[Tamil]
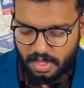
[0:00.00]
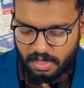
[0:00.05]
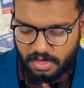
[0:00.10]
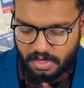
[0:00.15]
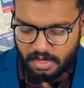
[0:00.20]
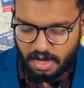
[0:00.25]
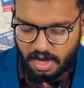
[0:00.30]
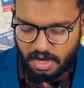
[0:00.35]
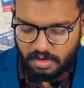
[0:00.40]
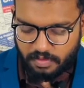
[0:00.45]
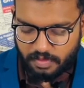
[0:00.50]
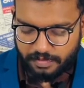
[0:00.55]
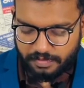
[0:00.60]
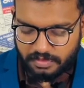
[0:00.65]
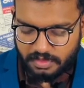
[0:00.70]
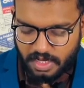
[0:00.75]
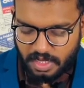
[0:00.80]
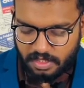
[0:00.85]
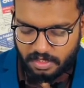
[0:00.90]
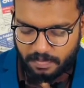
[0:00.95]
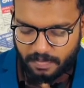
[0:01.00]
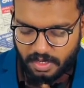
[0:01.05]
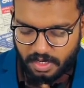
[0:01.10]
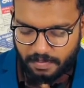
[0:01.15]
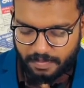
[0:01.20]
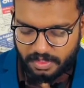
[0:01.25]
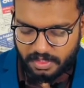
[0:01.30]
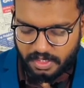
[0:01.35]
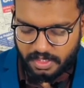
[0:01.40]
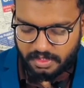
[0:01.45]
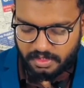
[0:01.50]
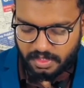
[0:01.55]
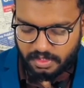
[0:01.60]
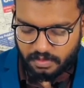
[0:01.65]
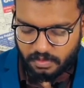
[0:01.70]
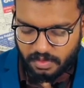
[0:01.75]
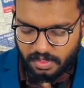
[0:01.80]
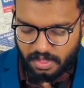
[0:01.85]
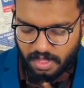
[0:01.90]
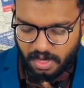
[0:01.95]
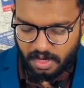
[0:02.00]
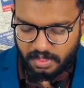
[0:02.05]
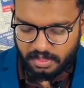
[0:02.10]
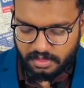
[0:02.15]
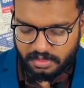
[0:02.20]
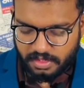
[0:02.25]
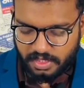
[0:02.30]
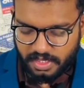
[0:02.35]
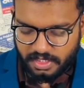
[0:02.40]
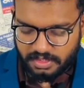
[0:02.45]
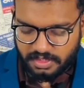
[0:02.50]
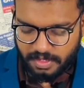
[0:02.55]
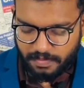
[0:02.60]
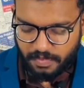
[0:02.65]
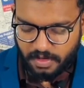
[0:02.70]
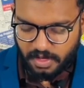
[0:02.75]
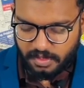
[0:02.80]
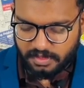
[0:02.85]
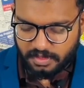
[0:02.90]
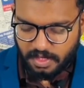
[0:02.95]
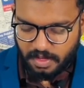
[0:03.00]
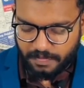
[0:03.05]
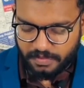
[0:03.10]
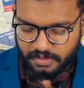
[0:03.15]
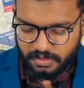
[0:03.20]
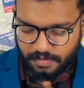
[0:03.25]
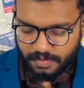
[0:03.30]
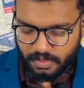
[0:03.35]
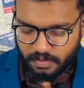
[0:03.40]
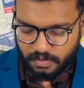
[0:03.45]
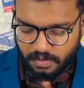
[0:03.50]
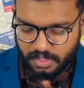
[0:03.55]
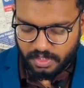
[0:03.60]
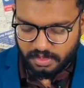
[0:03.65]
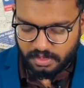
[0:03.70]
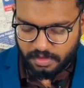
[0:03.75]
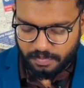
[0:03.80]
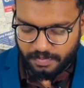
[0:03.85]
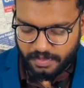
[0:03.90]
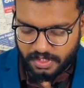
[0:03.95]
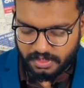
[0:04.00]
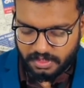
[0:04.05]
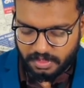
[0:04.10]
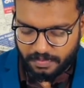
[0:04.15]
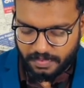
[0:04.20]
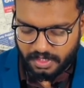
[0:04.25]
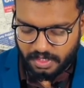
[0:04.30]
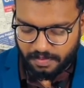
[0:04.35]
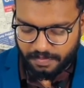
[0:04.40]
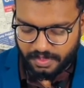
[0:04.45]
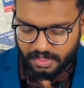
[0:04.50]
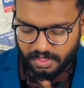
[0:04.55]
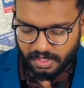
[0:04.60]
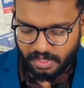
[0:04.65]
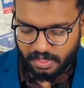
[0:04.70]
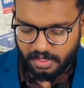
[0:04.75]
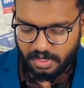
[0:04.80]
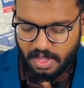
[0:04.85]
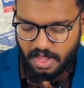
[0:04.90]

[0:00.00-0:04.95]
இராணுவம் சாதகமான பதிலை தந்துள்ளதால் தேசிய பாதுகாப்பு சபை கூட்டத்தில் பேசப்பட்ட பின்னர்